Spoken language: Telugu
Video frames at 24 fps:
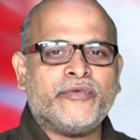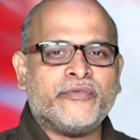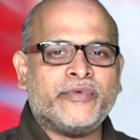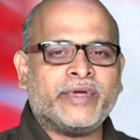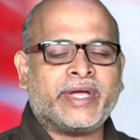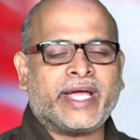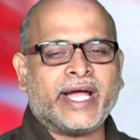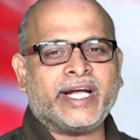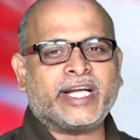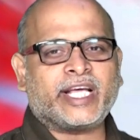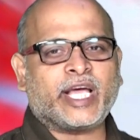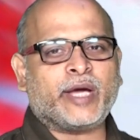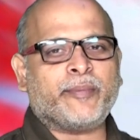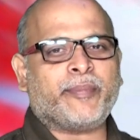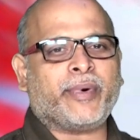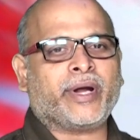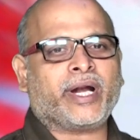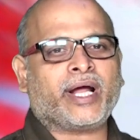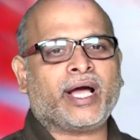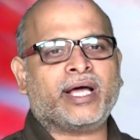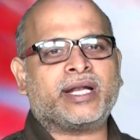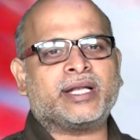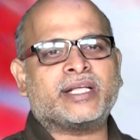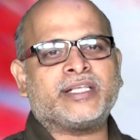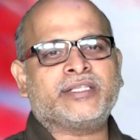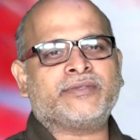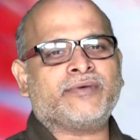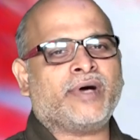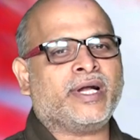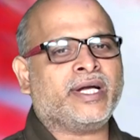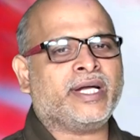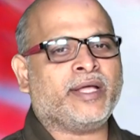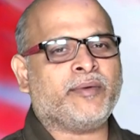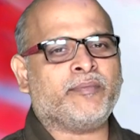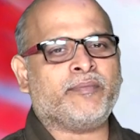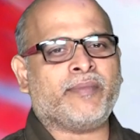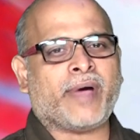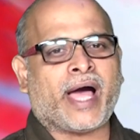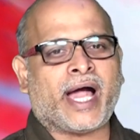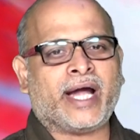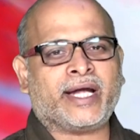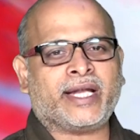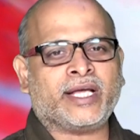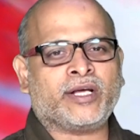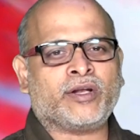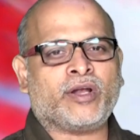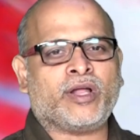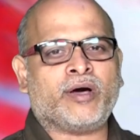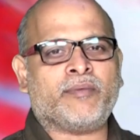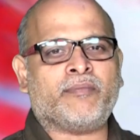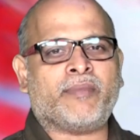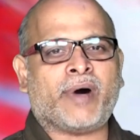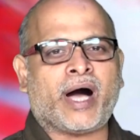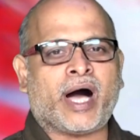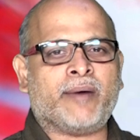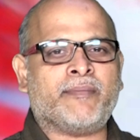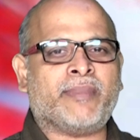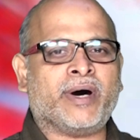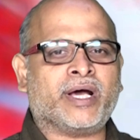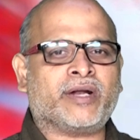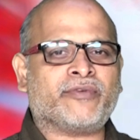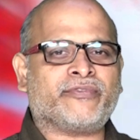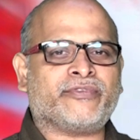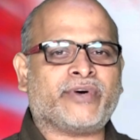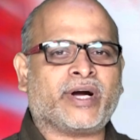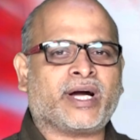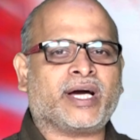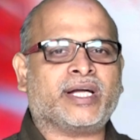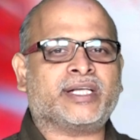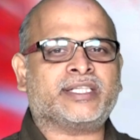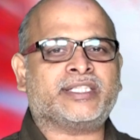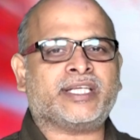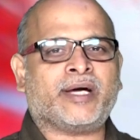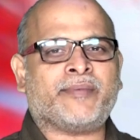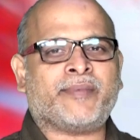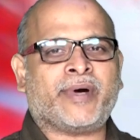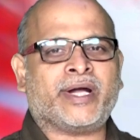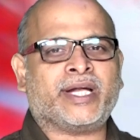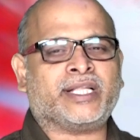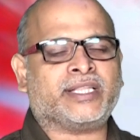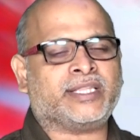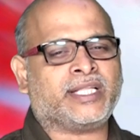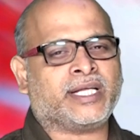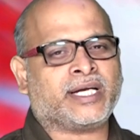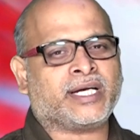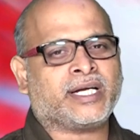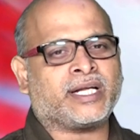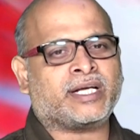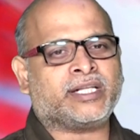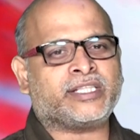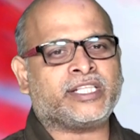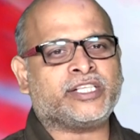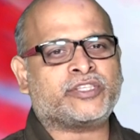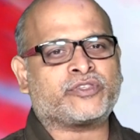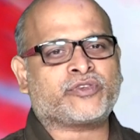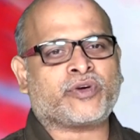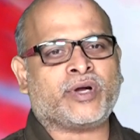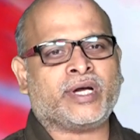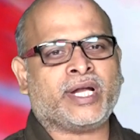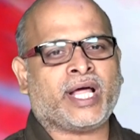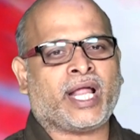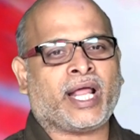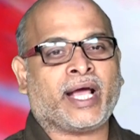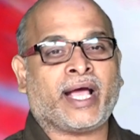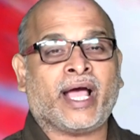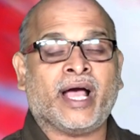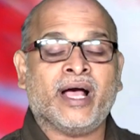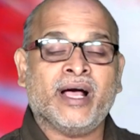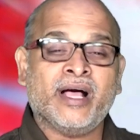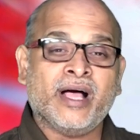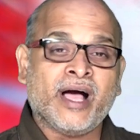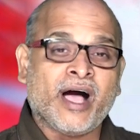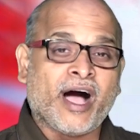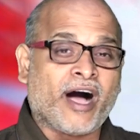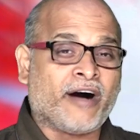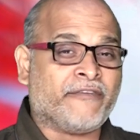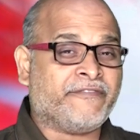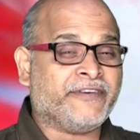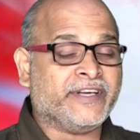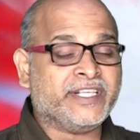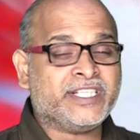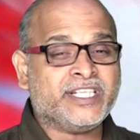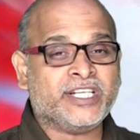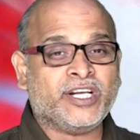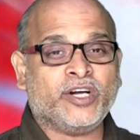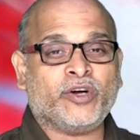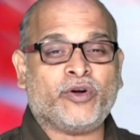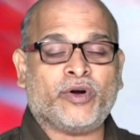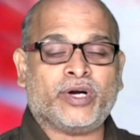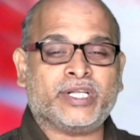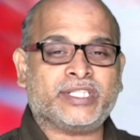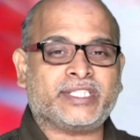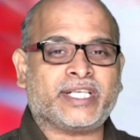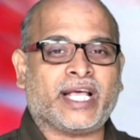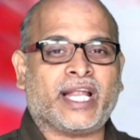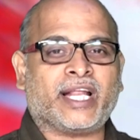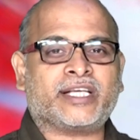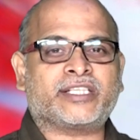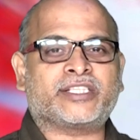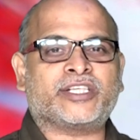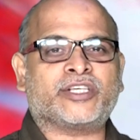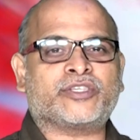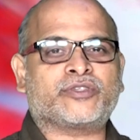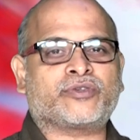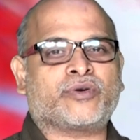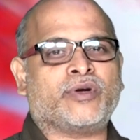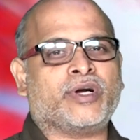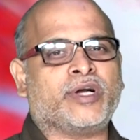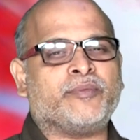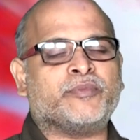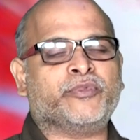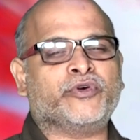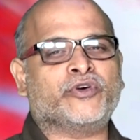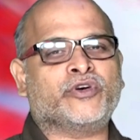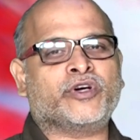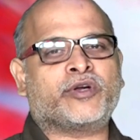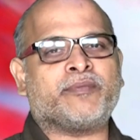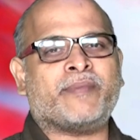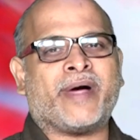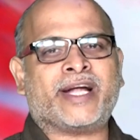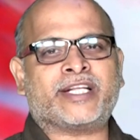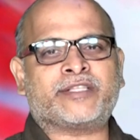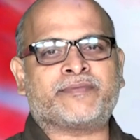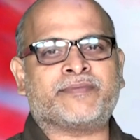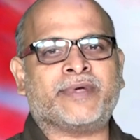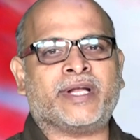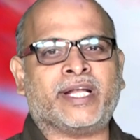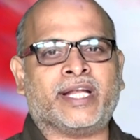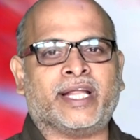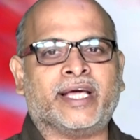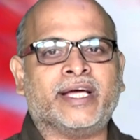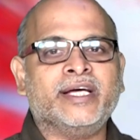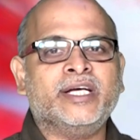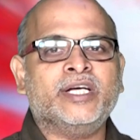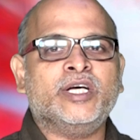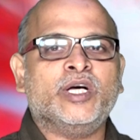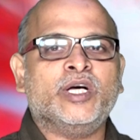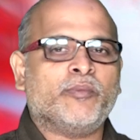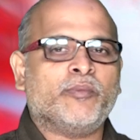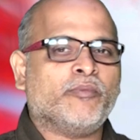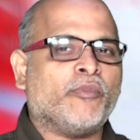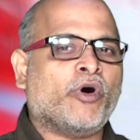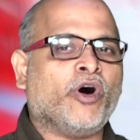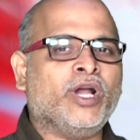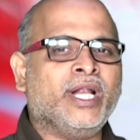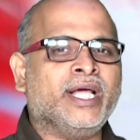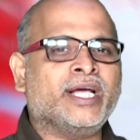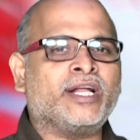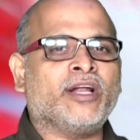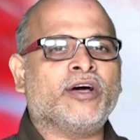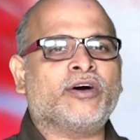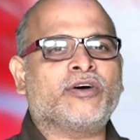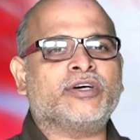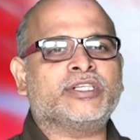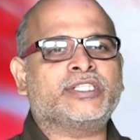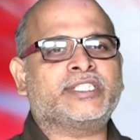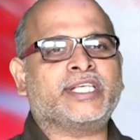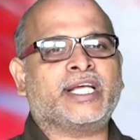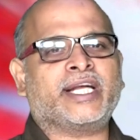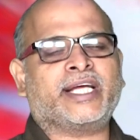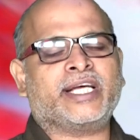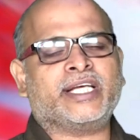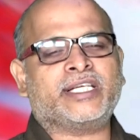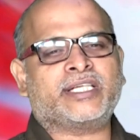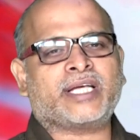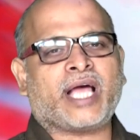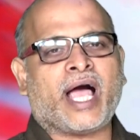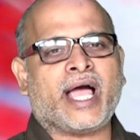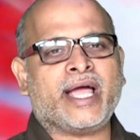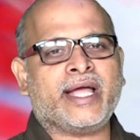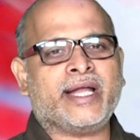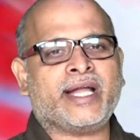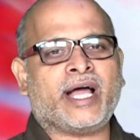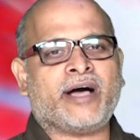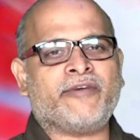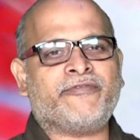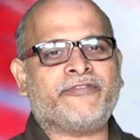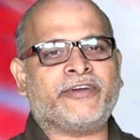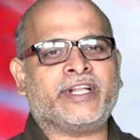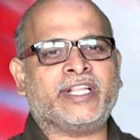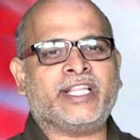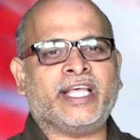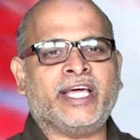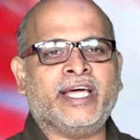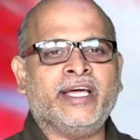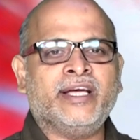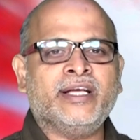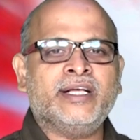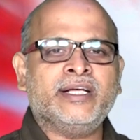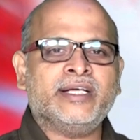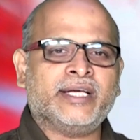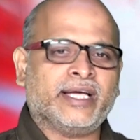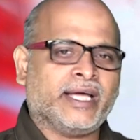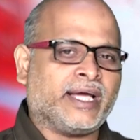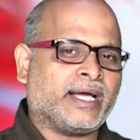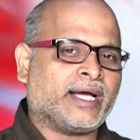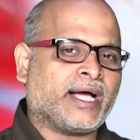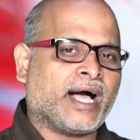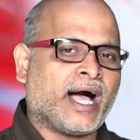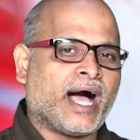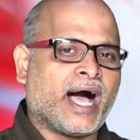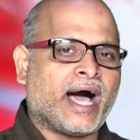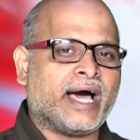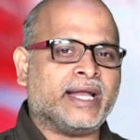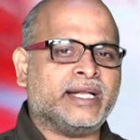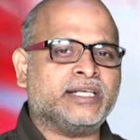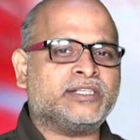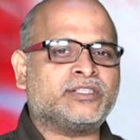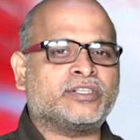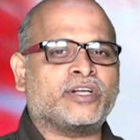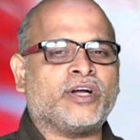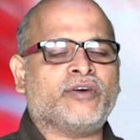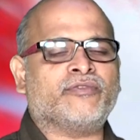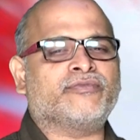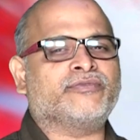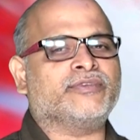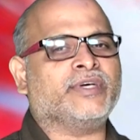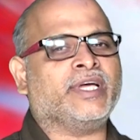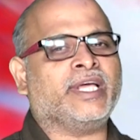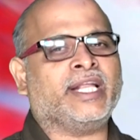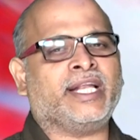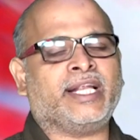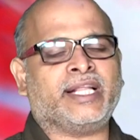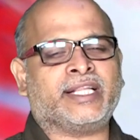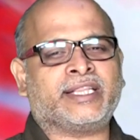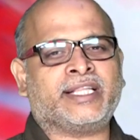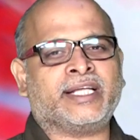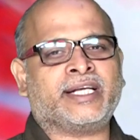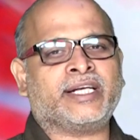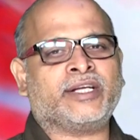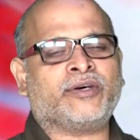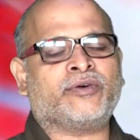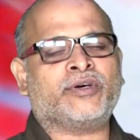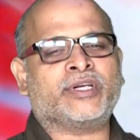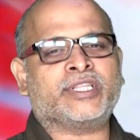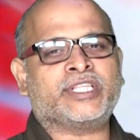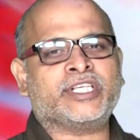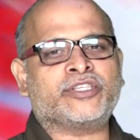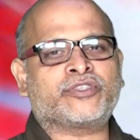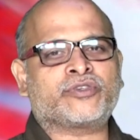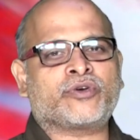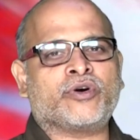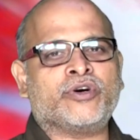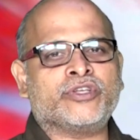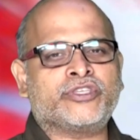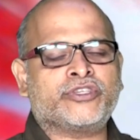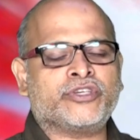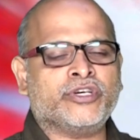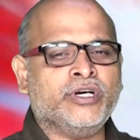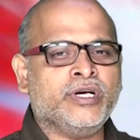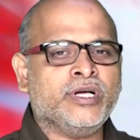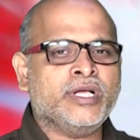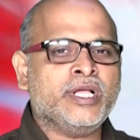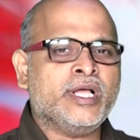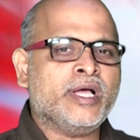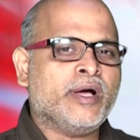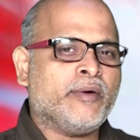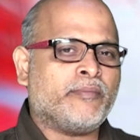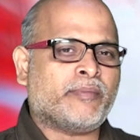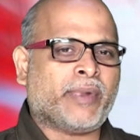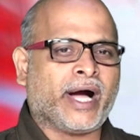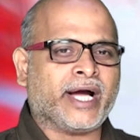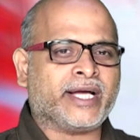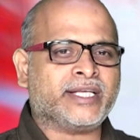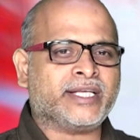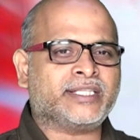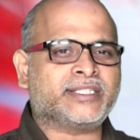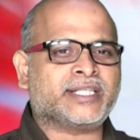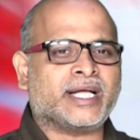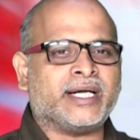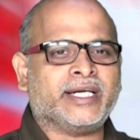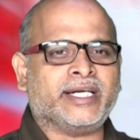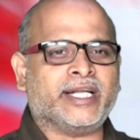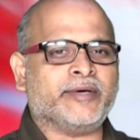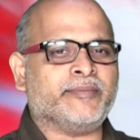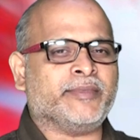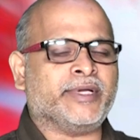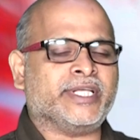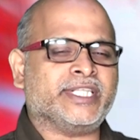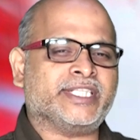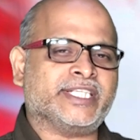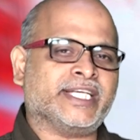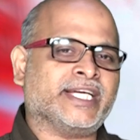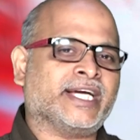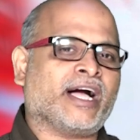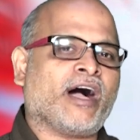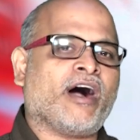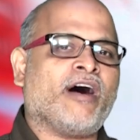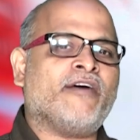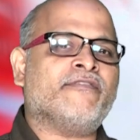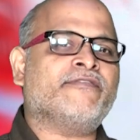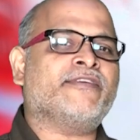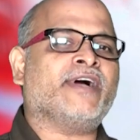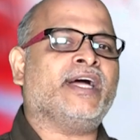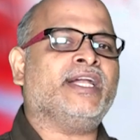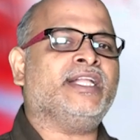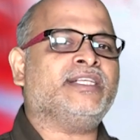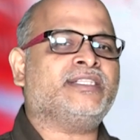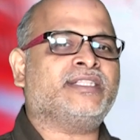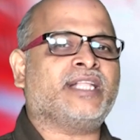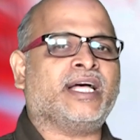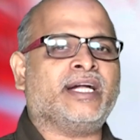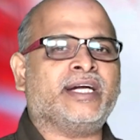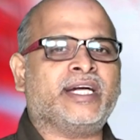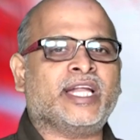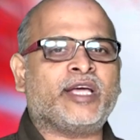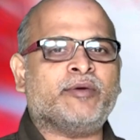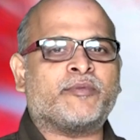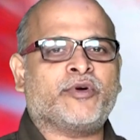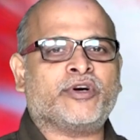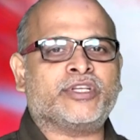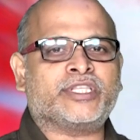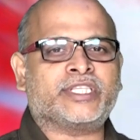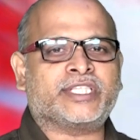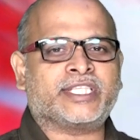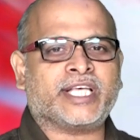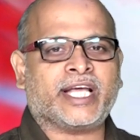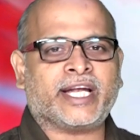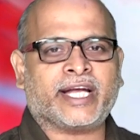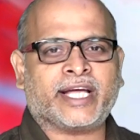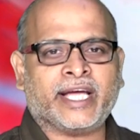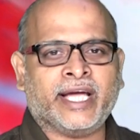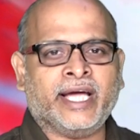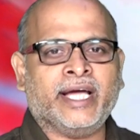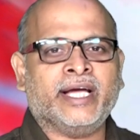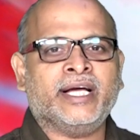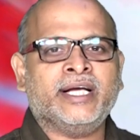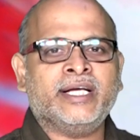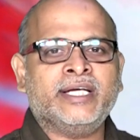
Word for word: వికెట్ కీపర్గా రిజ్వాన్ని బ్యాటింగ్లో బాబర్ ఫకర్ జమాన్ ఇద్దరిని తీసుకోండి అలాగే హఫీజుల్ని కూడా సెలెక్ట్ చేసుకోండి ముగ్గురు బ్యాట్స్మెన్ని బౌలింగ్లోకి వచ్చేసరికి షాహీన్ ఆఫ్రిది ఇంకా హారిస్ రఫ్ వీళ్ళిద్దరిని కూడా తీసుకోవచ్చు పాకిస్తాన్ టీం నుంచి ఇంకా ఆఫ్ఘనిస్తాన్ టీంకి వచ్చేసరికి